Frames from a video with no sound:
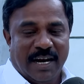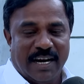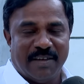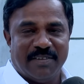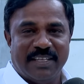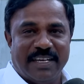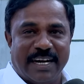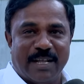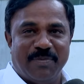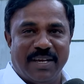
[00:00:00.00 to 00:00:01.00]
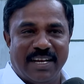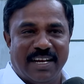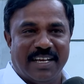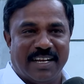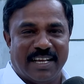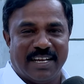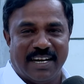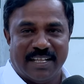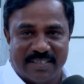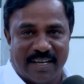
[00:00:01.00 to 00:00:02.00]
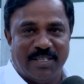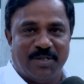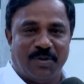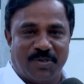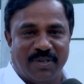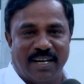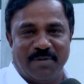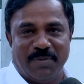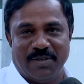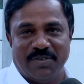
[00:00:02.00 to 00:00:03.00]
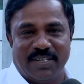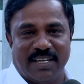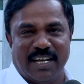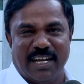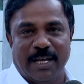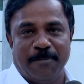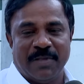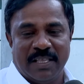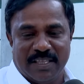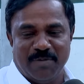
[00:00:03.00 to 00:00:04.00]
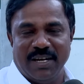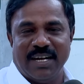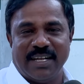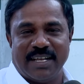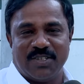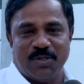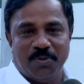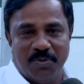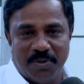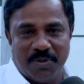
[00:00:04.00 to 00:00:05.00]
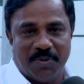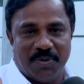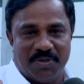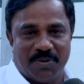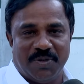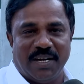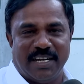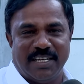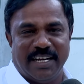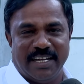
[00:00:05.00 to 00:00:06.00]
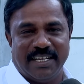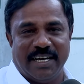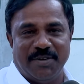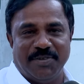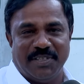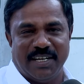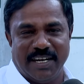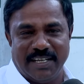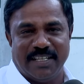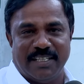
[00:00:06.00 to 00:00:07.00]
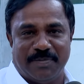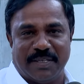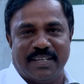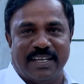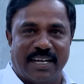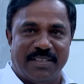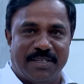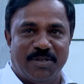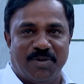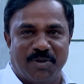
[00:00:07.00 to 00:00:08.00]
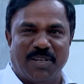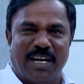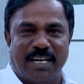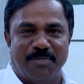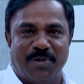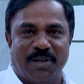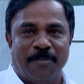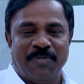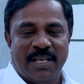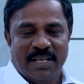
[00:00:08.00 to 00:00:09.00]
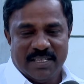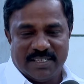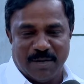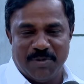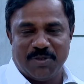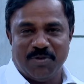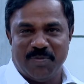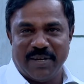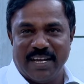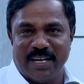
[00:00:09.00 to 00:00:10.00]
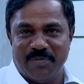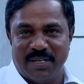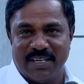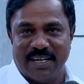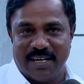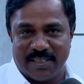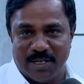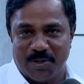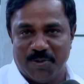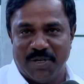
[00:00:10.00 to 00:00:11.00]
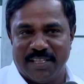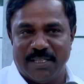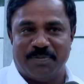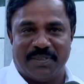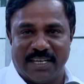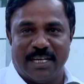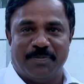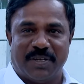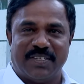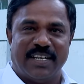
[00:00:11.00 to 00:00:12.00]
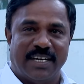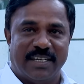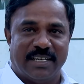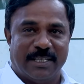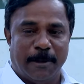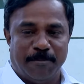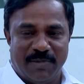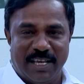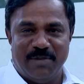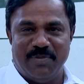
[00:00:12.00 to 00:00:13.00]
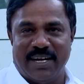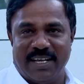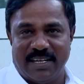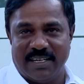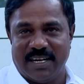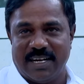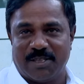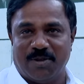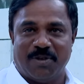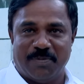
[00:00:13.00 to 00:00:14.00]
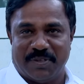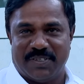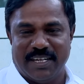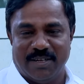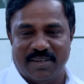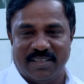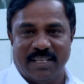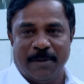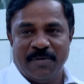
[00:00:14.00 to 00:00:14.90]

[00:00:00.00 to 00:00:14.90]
ஆனால் வந்து இடமே இல்லைங்கிறாங்க ஆனால் சாதிக்கு ஒரு சுடுகாடை மட்டும் வச்சுருக்குறாங்க தமிழ்நாடு அரசு ஊருக்கு ஒரு சுடுகாடுன்னு என்றைக்கு அறிவிக்குதோ அன்றைக்கி தான் அந்த பிரச்சனைக்கெல்லாம் தீர்வு வரும்னு நாங்கள் நம்புகிறோம் சமத்துவ மயானம் இருக்கிற இடத்துல கூட அந்த தக பிரச்சனைகள் இருக்குது எரிமேடைகள் இருக்கிற இடத்துல கூட பிரச்சனைகள் வருது